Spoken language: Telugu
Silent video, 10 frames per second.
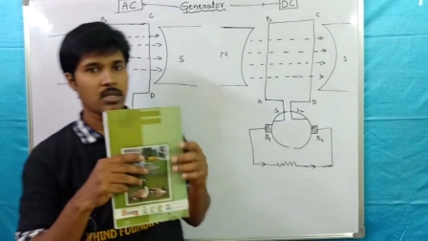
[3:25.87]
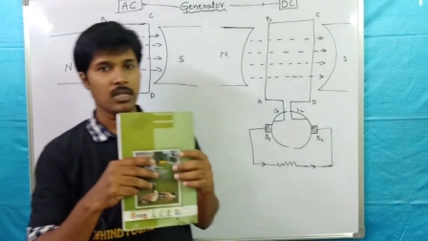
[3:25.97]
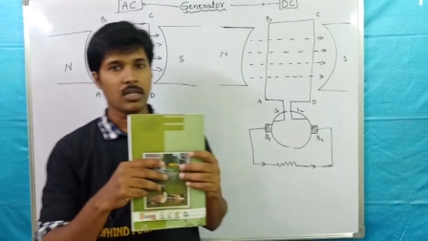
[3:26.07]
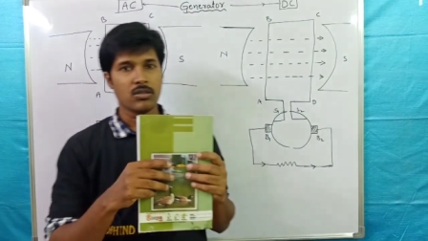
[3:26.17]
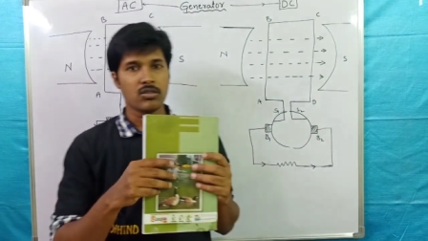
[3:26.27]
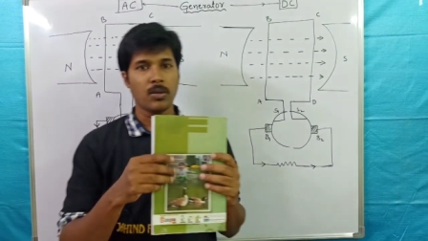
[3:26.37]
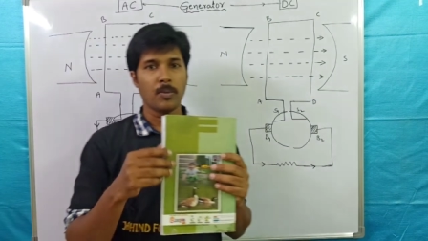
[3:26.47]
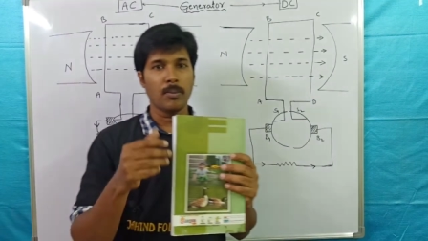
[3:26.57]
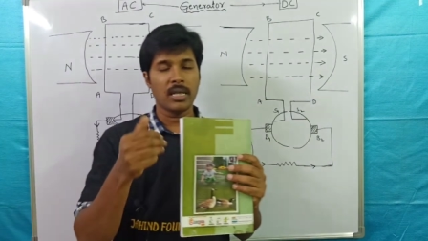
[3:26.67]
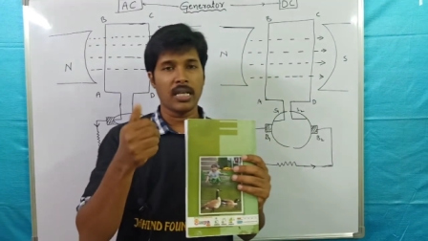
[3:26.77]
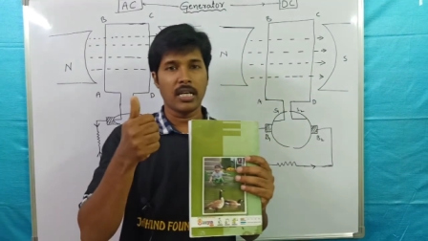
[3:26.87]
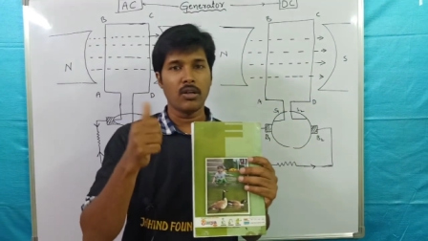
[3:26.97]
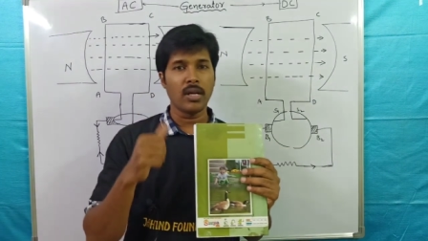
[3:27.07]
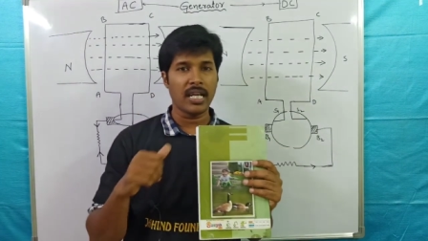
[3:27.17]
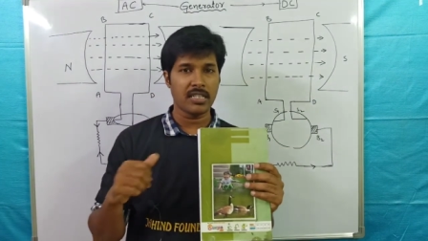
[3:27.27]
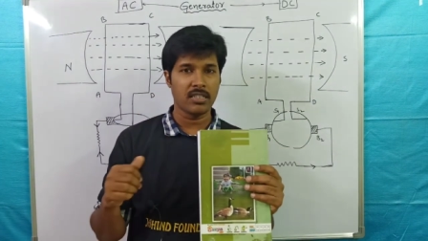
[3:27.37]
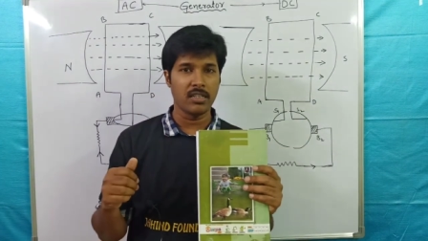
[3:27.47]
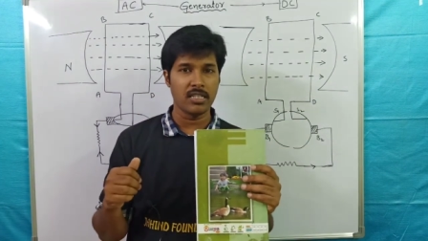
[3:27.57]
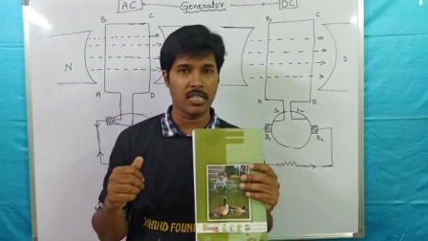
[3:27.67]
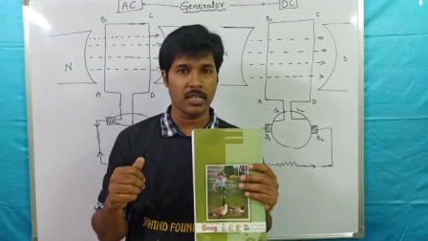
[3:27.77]
ఉంది సో ఇప్పుడు మనకి రెండు డైరెక్షన్
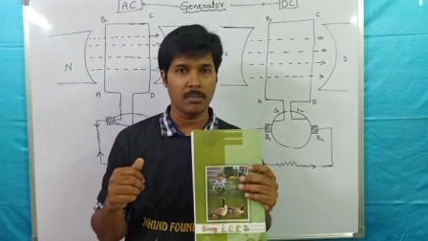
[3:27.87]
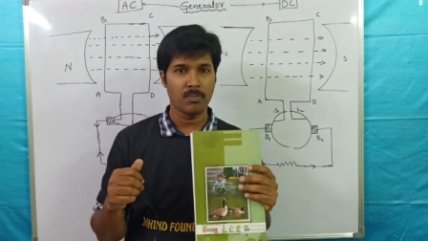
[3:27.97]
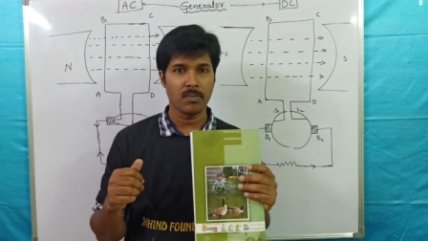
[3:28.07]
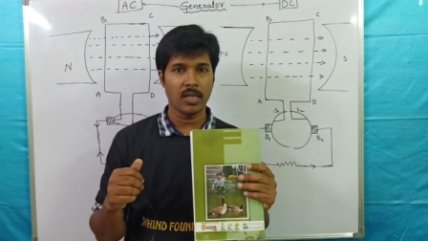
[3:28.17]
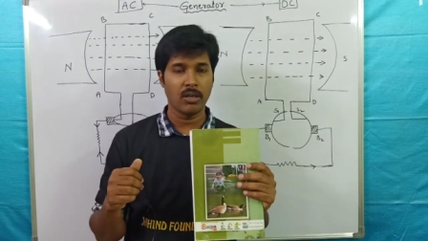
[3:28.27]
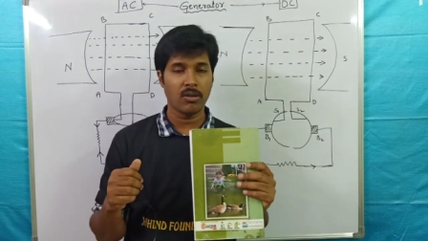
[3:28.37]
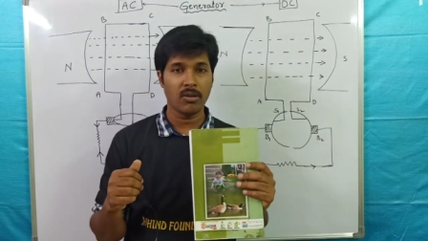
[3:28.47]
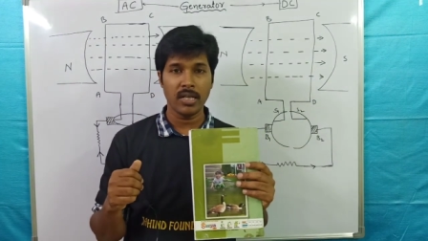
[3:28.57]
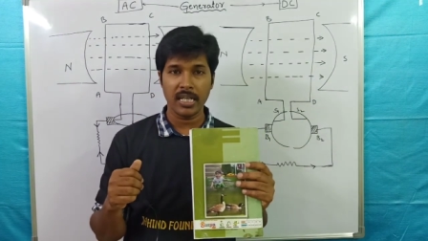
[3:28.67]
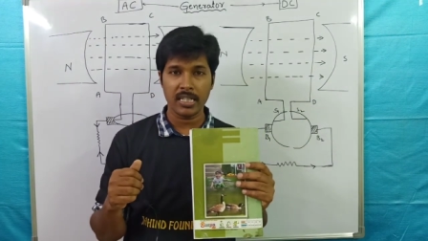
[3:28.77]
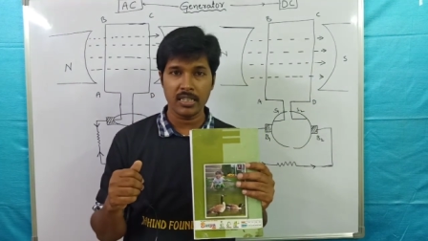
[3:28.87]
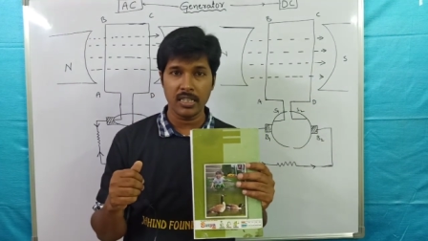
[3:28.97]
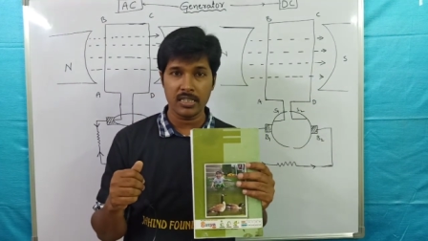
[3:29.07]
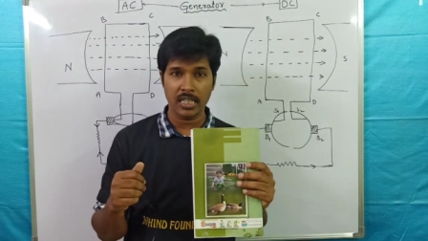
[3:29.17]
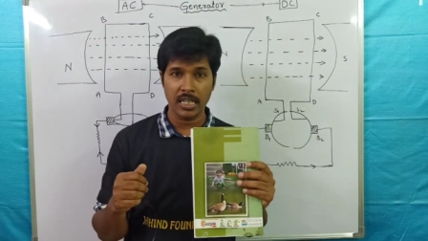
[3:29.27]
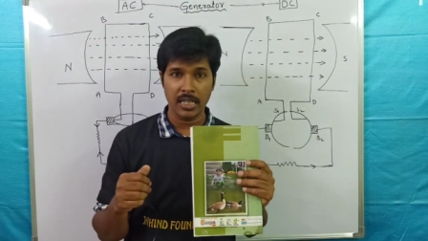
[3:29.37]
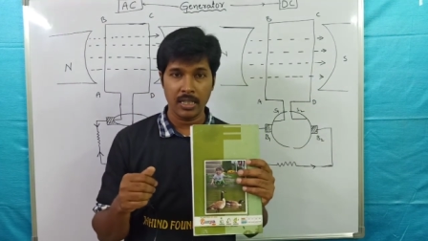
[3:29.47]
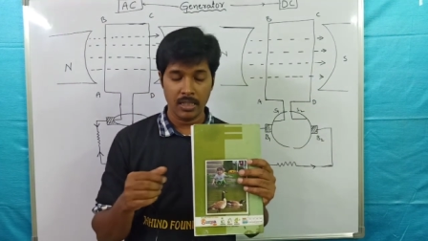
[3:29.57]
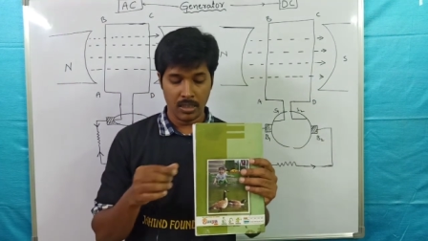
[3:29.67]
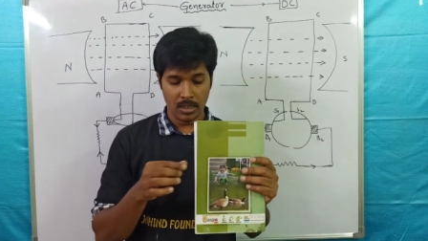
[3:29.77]
తెలిసినాయి ఎవరెవరు డైరెక్షన్ తెలిసినాయి
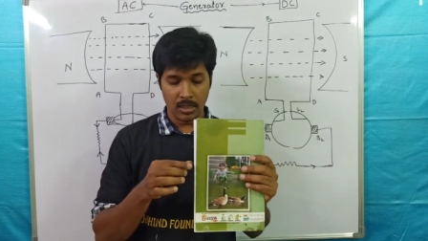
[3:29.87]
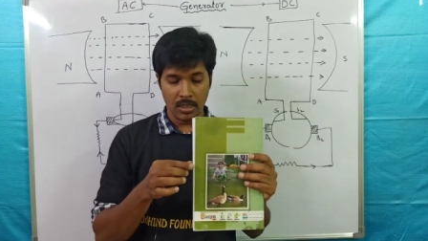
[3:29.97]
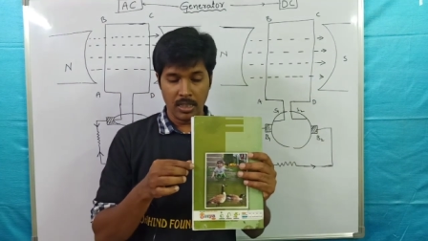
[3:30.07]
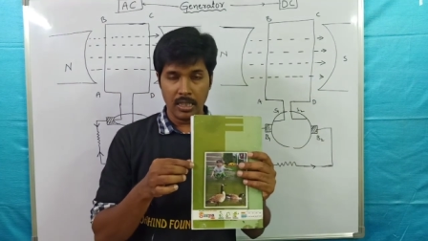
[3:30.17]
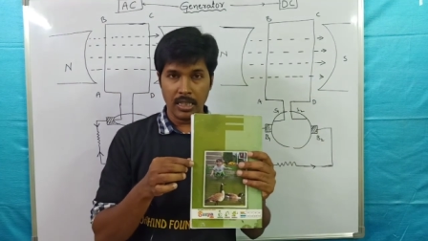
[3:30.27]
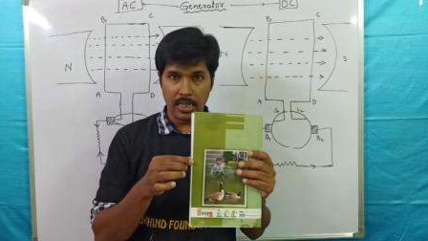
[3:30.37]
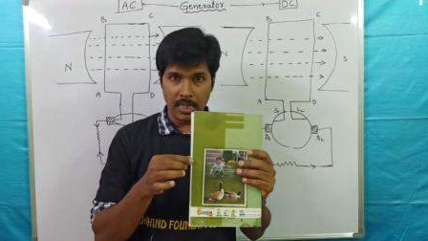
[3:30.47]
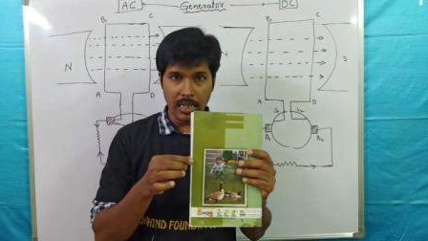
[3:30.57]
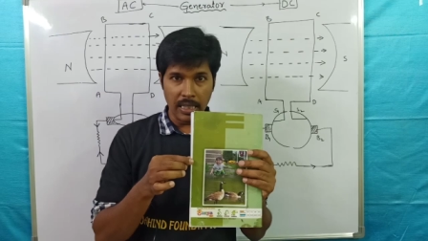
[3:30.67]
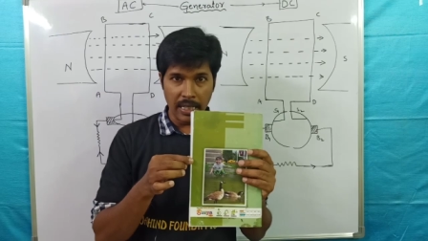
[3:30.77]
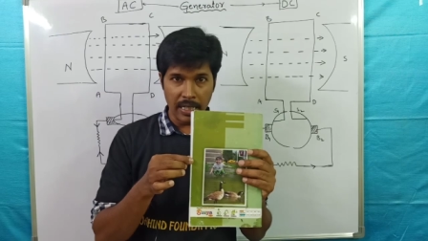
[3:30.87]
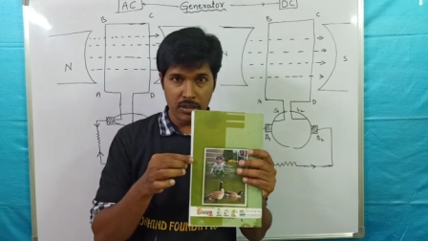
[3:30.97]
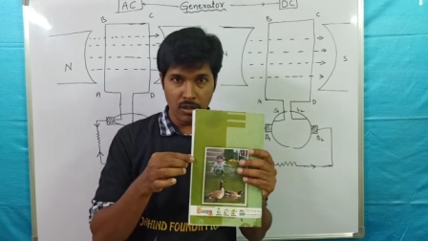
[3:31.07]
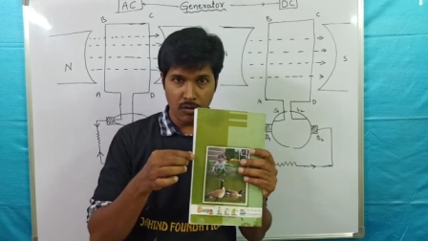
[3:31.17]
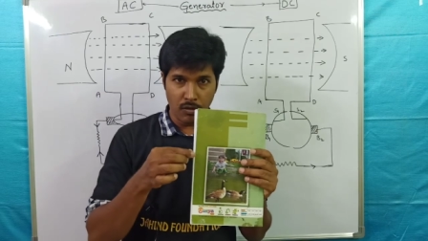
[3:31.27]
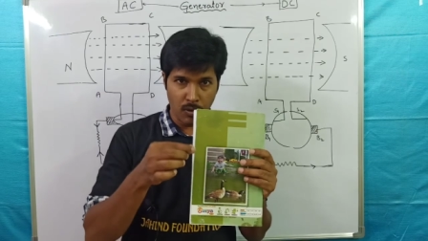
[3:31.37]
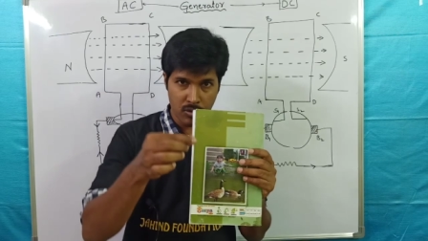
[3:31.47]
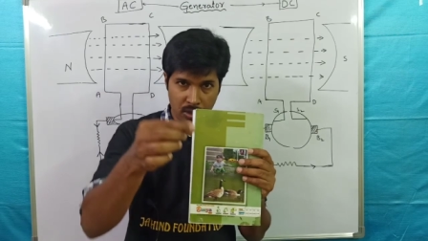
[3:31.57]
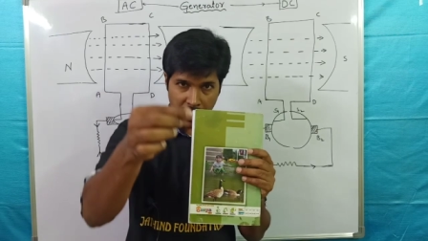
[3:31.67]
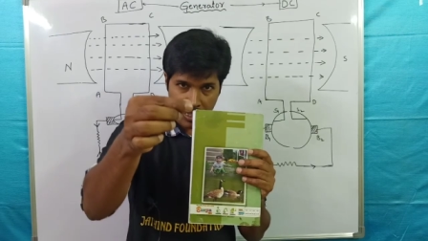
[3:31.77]
ఈ ఎడ్జ్లో
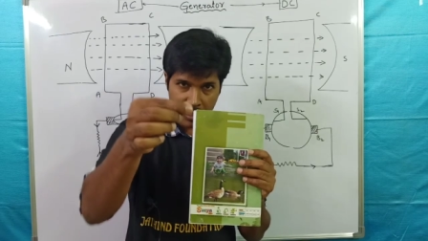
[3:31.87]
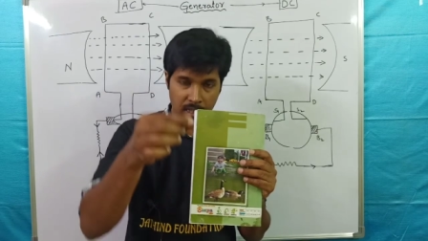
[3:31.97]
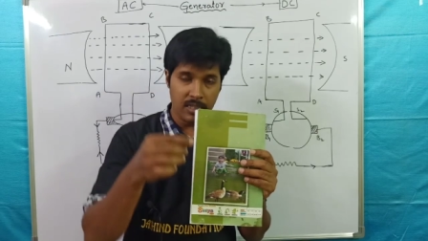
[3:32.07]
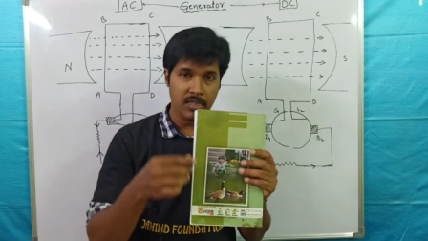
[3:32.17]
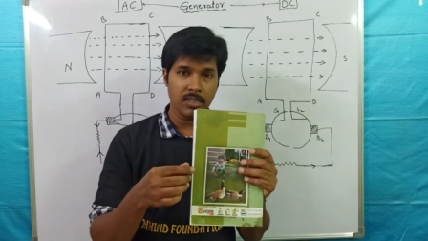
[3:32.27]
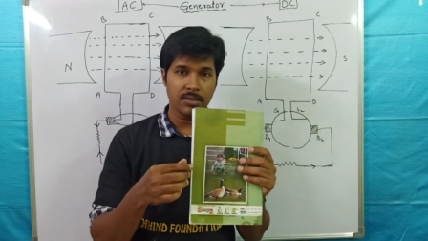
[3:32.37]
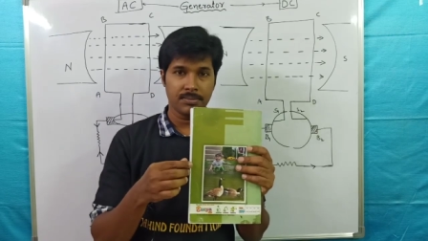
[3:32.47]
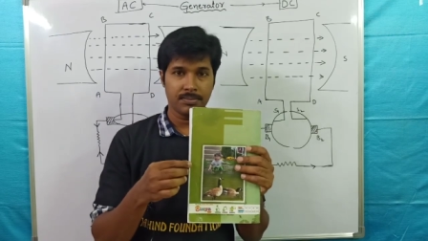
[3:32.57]
ఫోర్స్ డైరెక్షన్ తెలిసింది